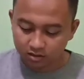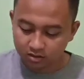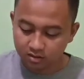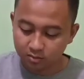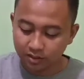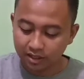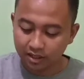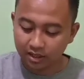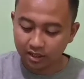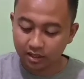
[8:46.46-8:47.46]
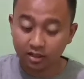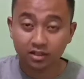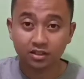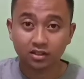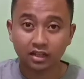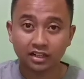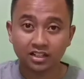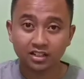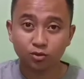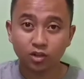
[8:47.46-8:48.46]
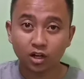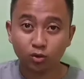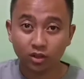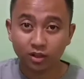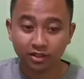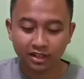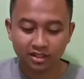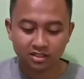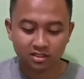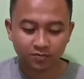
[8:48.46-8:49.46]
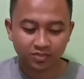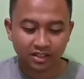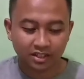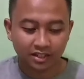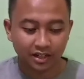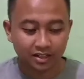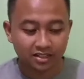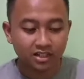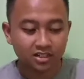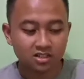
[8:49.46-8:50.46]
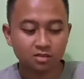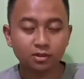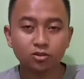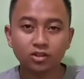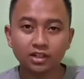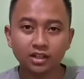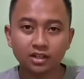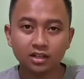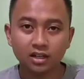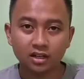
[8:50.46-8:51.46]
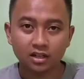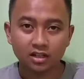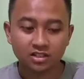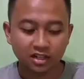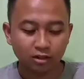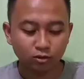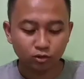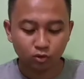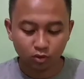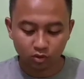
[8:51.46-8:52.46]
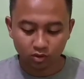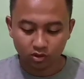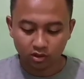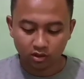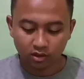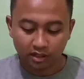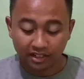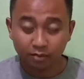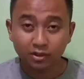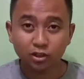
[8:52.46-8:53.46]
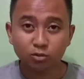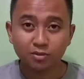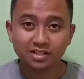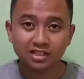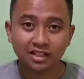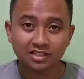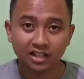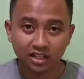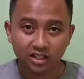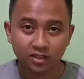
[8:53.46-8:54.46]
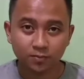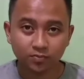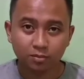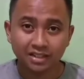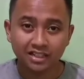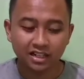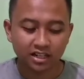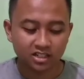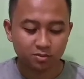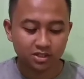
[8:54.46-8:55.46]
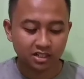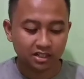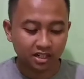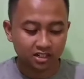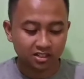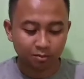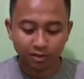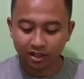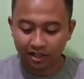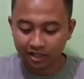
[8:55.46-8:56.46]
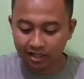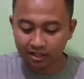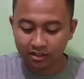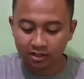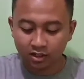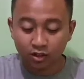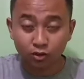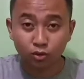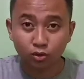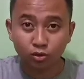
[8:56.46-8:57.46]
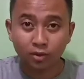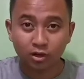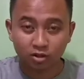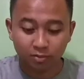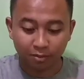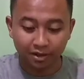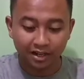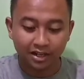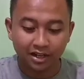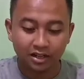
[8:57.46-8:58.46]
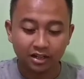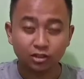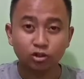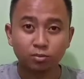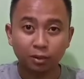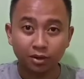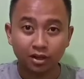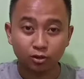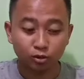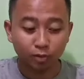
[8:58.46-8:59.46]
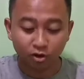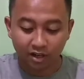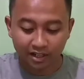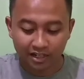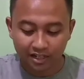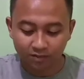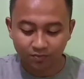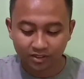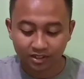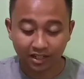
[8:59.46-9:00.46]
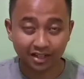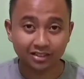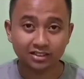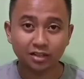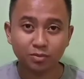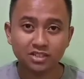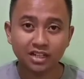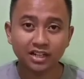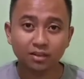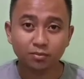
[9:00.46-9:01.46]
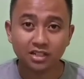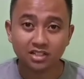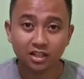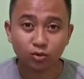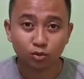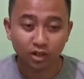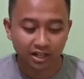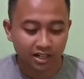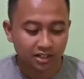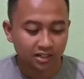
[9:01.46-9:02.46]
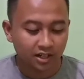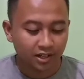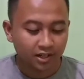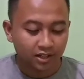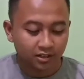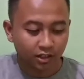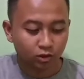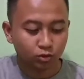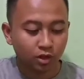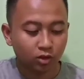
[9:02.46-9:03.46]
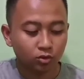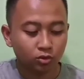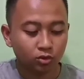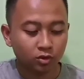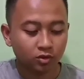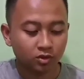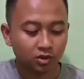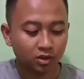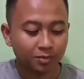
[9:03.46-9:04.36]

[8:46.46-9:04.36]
sebelah kanan ini udah aku lem ya guys. Nah, jadi sebetulnya cara untuk lem atau memasang kaca ini banyak guys. Bisa dari samping kanan dulu baru depan belakang atau depan belakang dulu baru kanan. Nah, tetapi cara yang biasanya aku gunakan yaitu aku Eh,